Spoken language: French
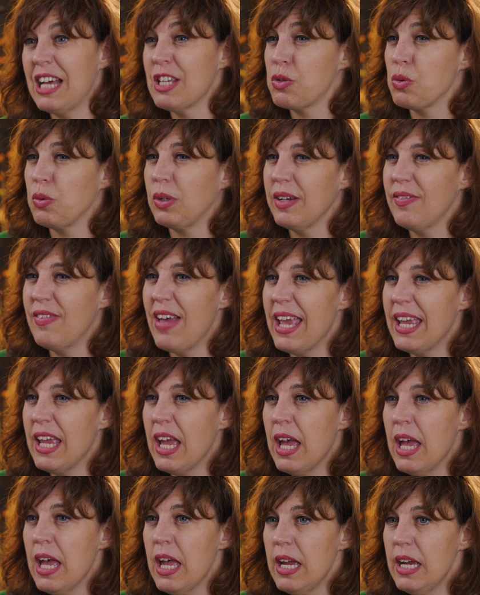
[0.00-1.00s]
À son
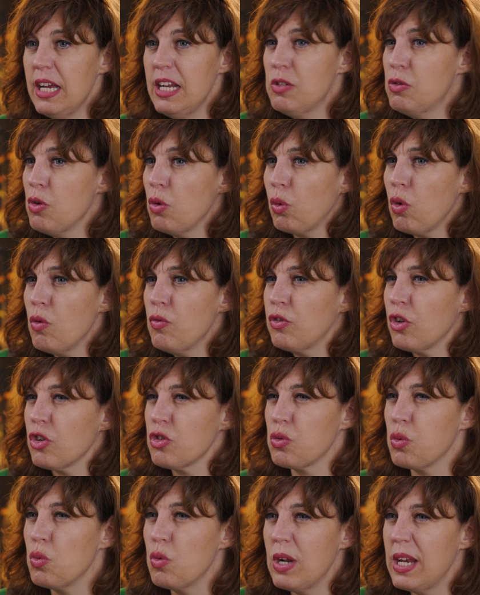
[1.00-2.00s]
réveil, il se trouve
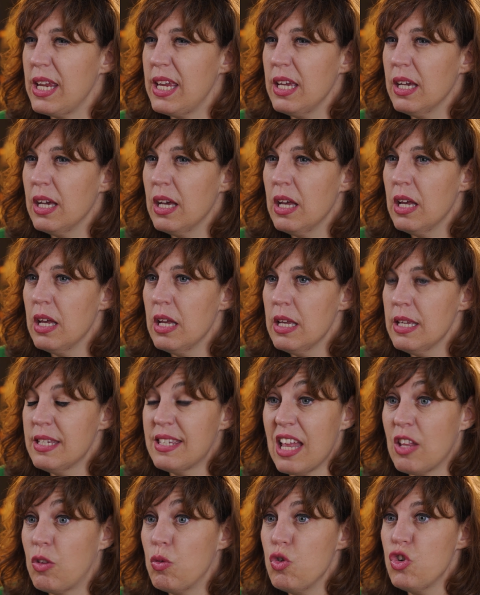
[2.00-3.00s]
dans son lit.
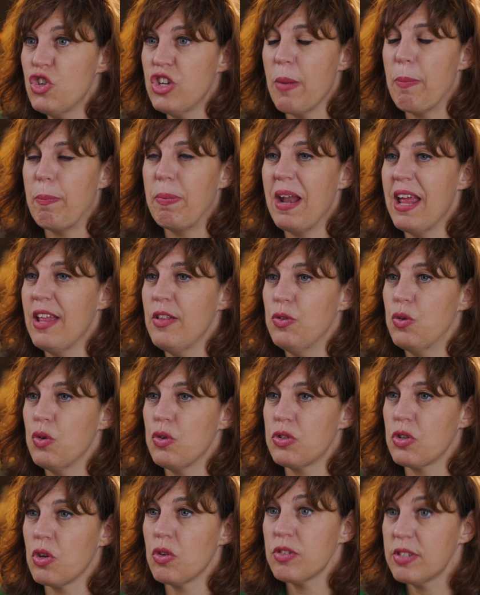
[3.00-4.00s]
Sa douche est pleine
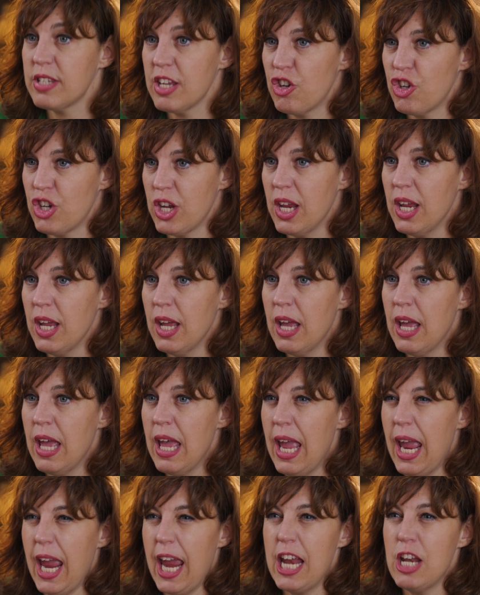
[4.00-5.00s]
de sang séché
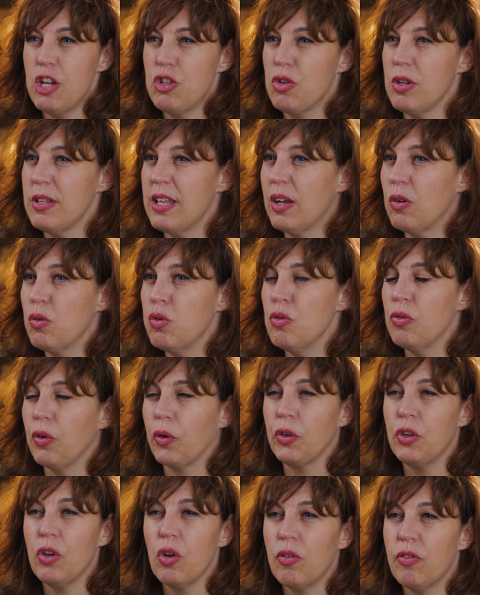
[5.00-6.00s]
et il se
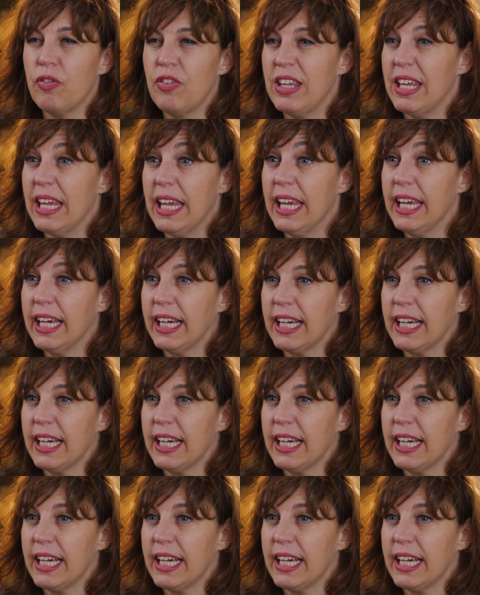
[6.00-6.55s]
découvre une envie